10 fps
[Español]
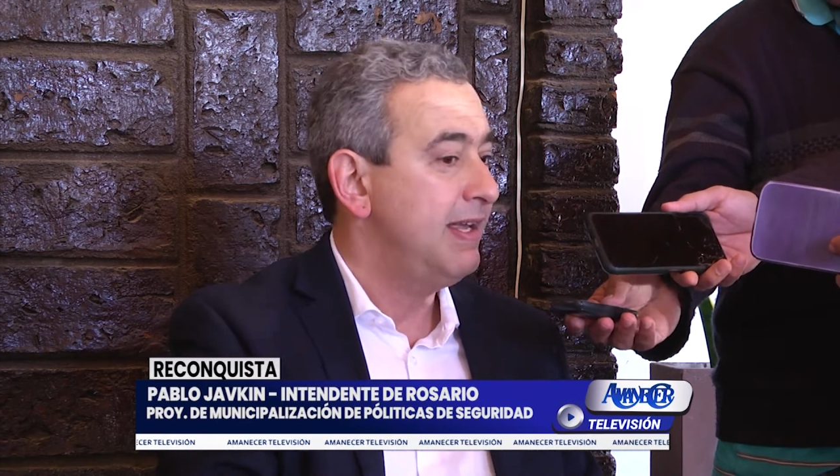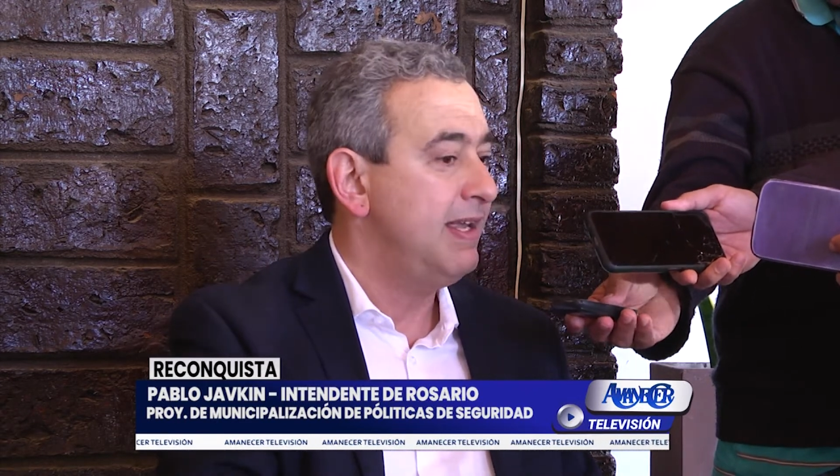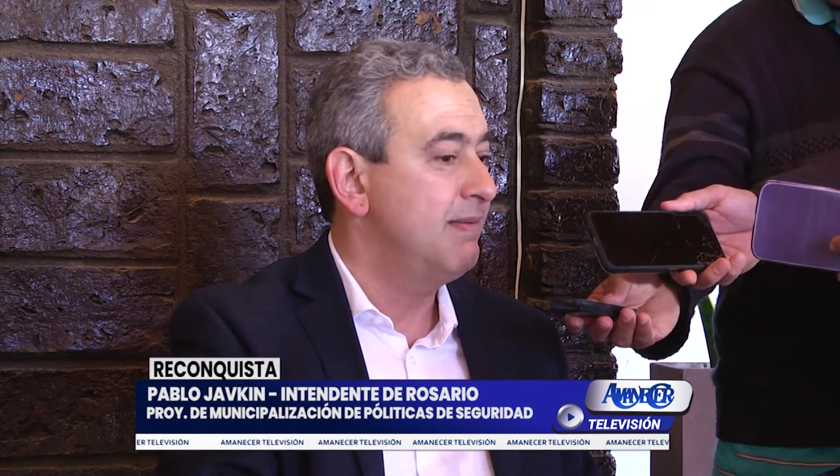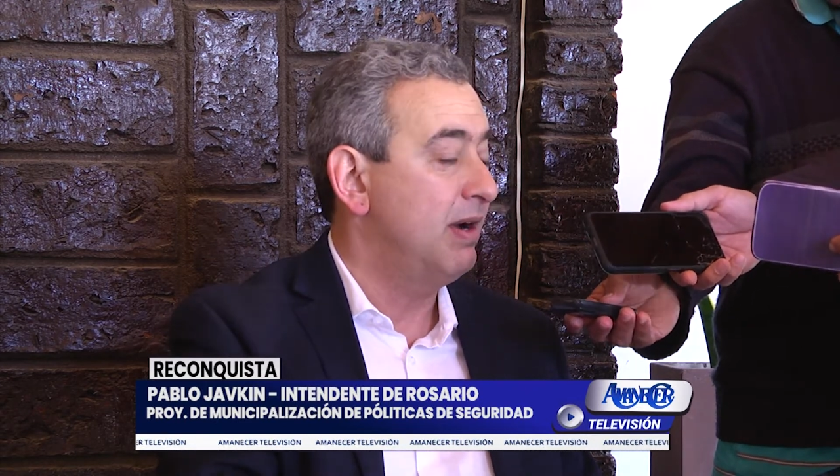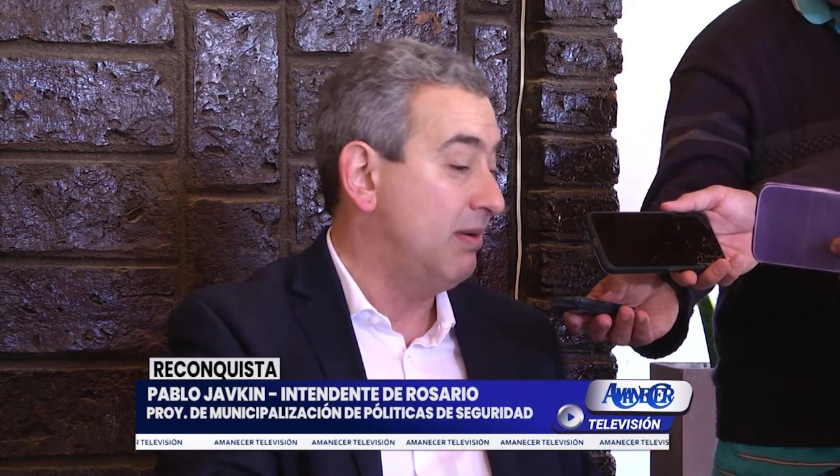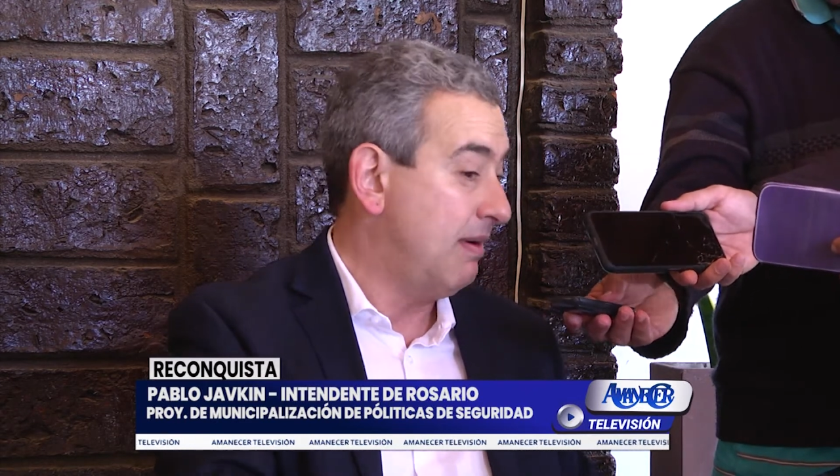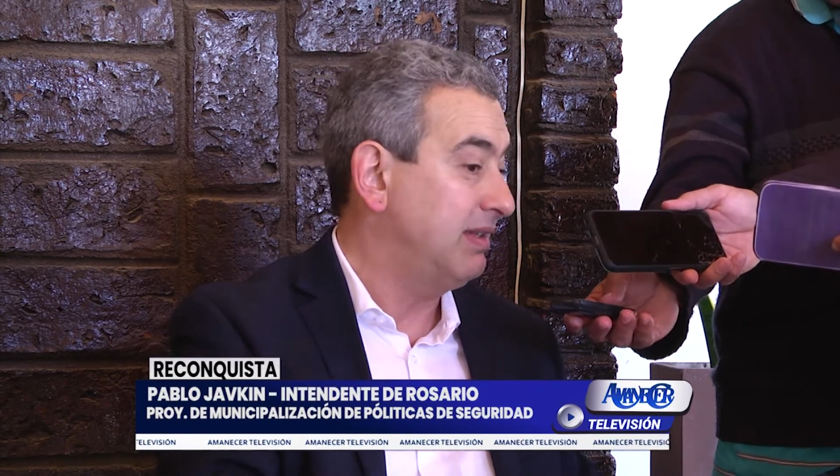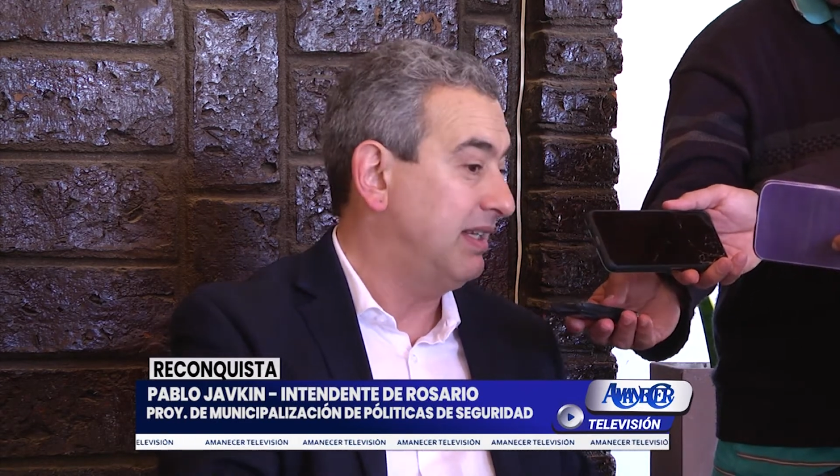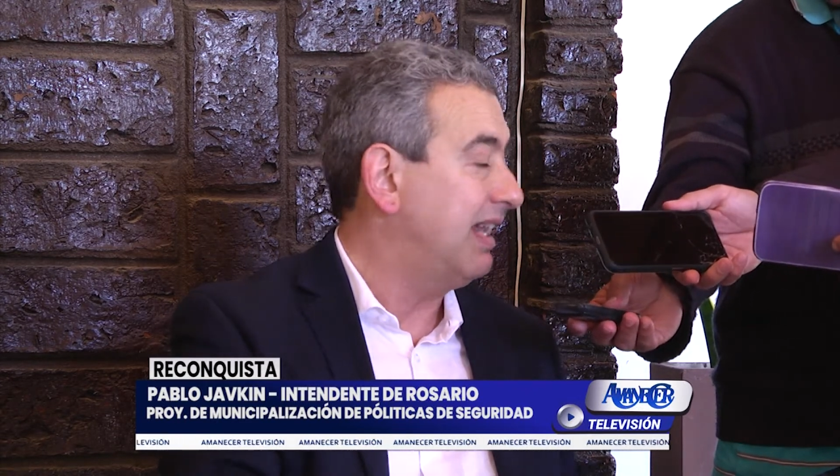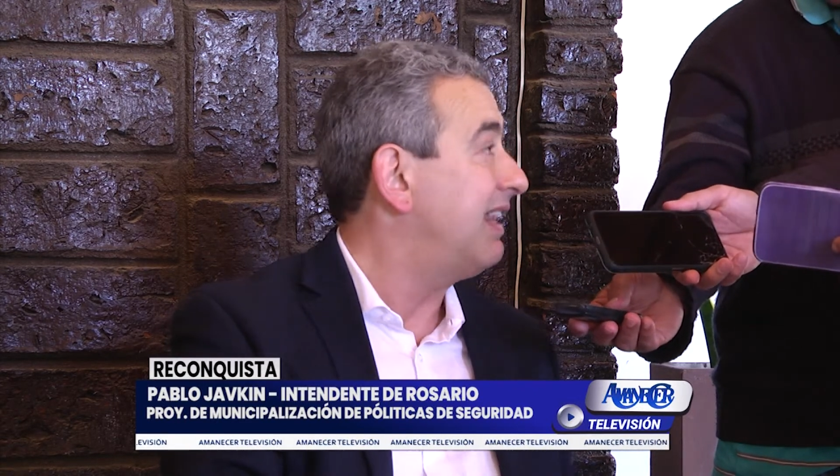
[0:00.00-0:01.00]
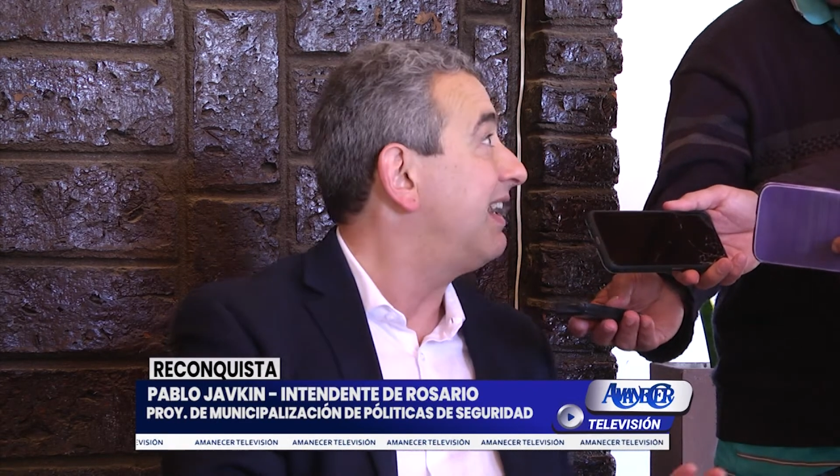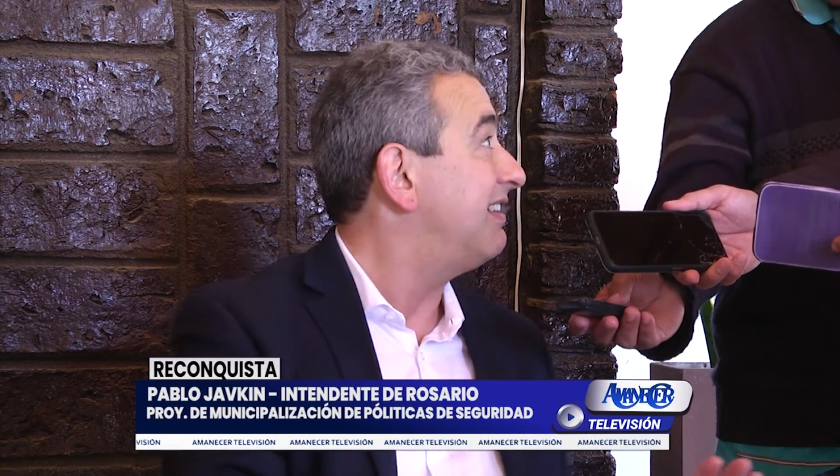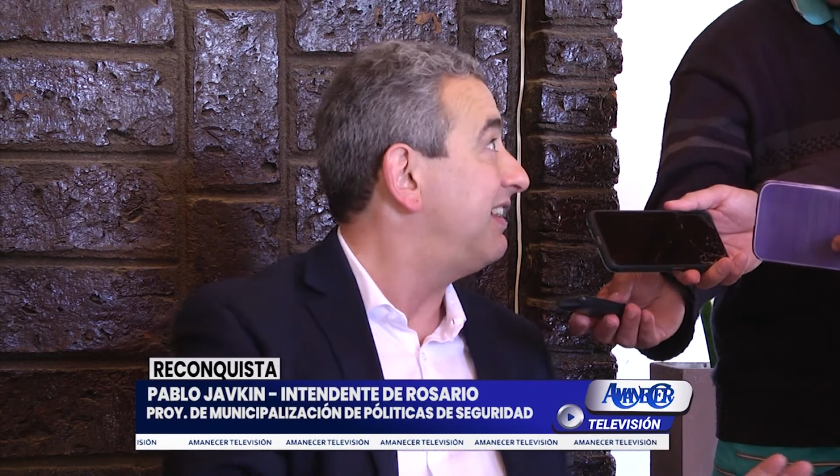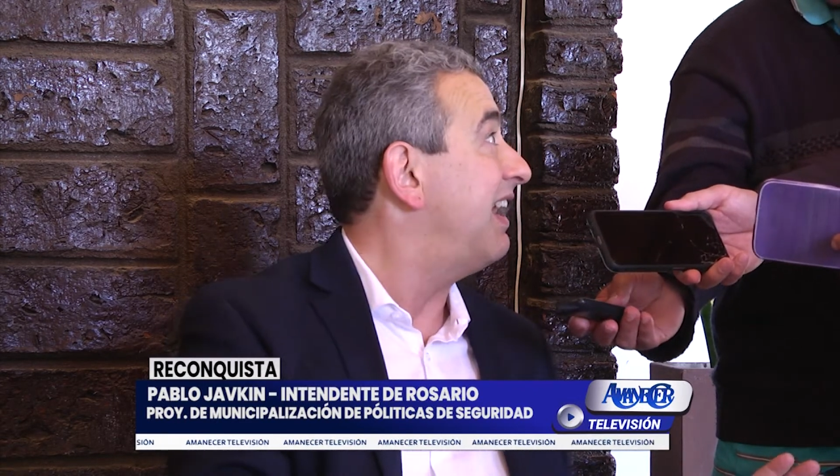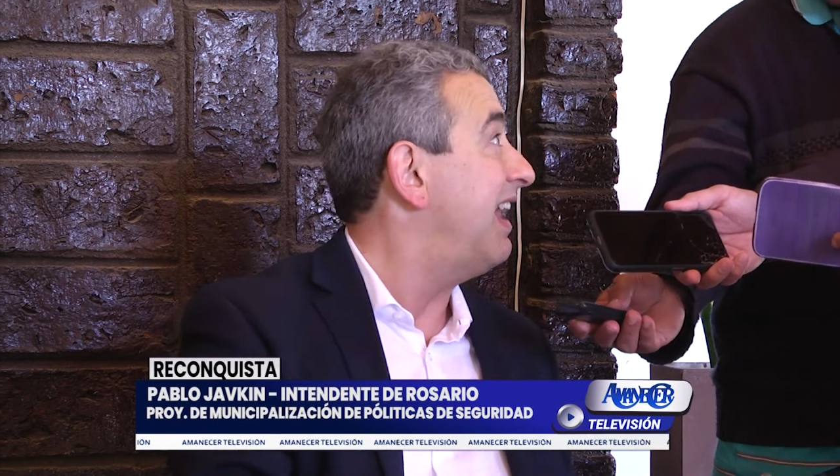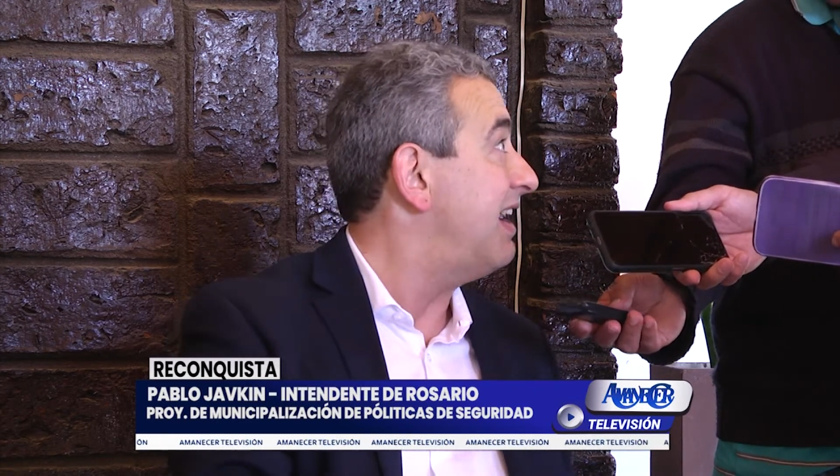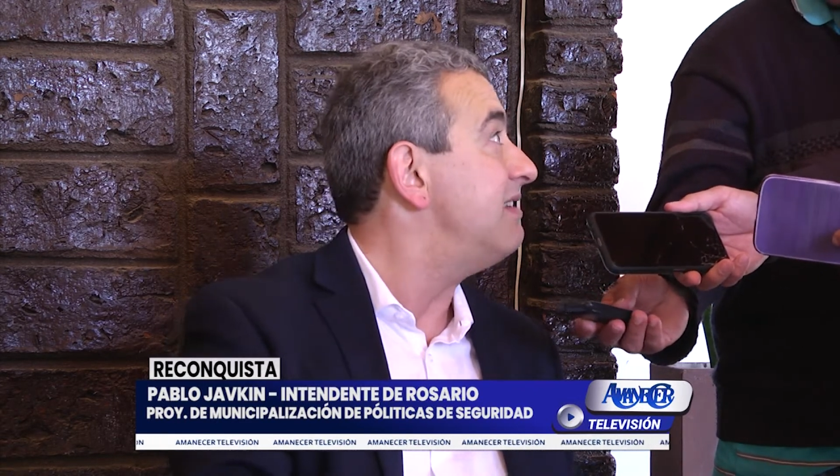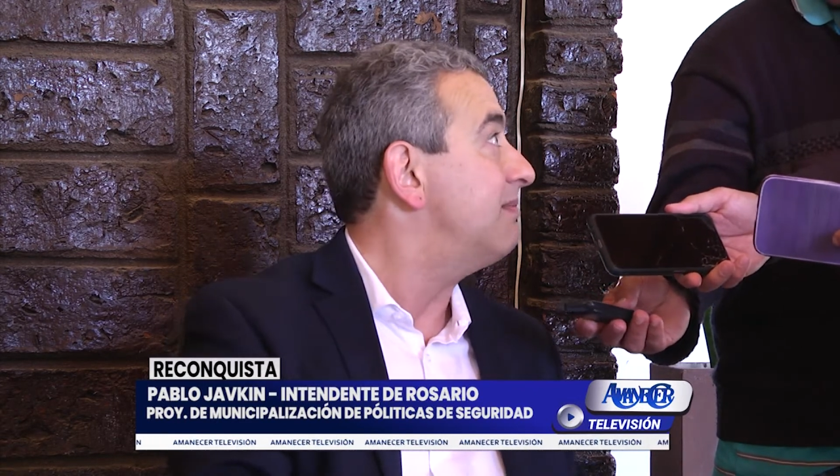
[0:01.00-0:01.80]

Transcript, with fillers: Y bueno, vamos a tratar de que sea ley,